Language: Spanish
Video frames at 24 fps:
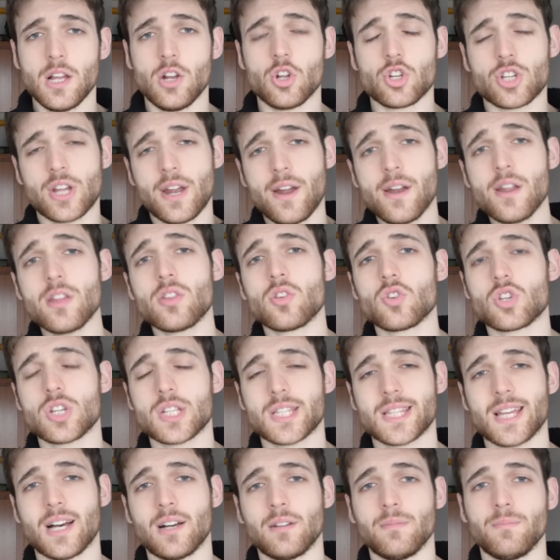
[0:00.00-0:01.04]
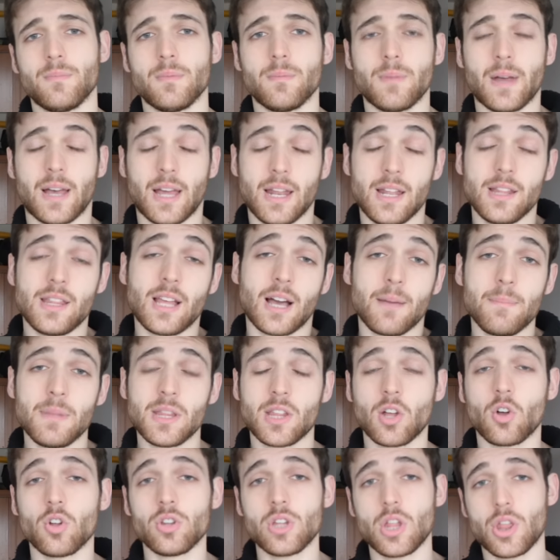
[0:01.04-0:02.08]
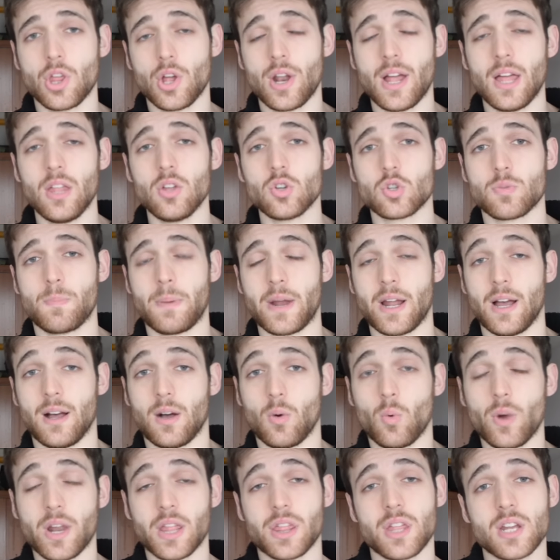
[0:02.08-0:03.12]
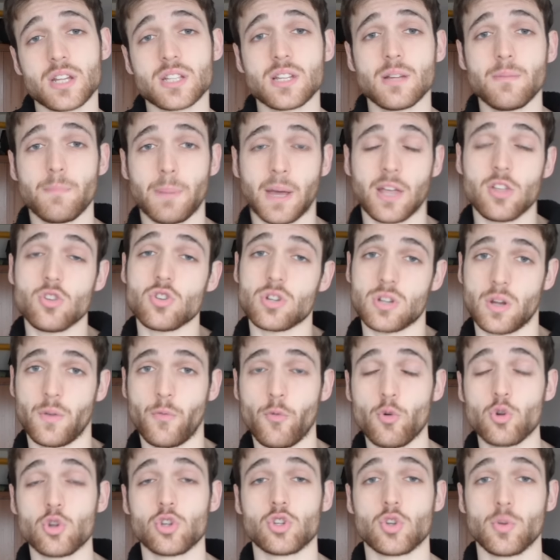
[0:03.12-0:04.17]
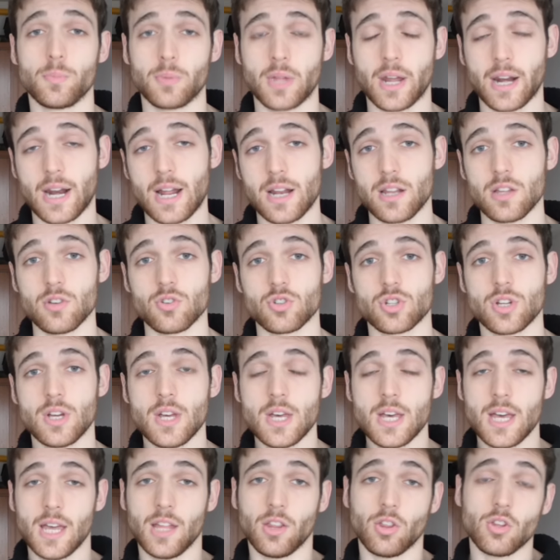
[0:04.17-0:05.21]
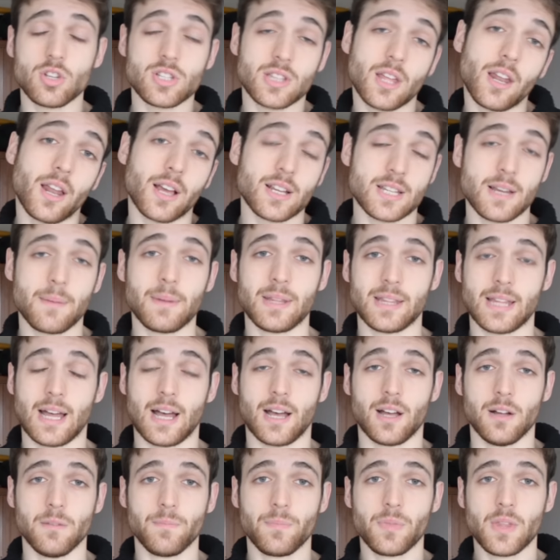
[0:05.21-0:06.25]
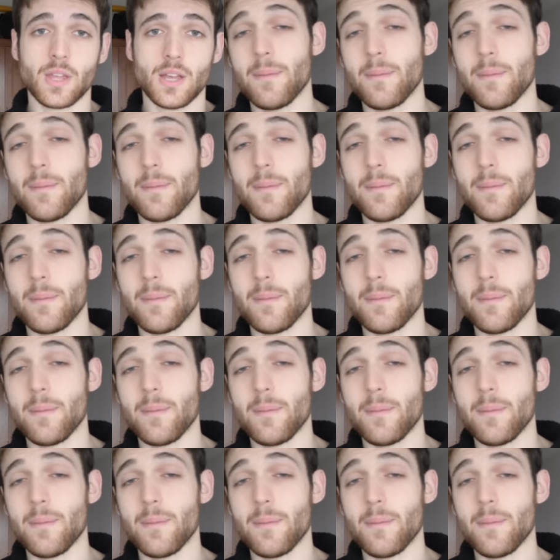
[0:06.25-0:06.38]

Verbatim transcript: Los enanitos están genéticamente condicionados para guarecerse en pequeños refugios subterráneos, entonces tienen esa ventaja.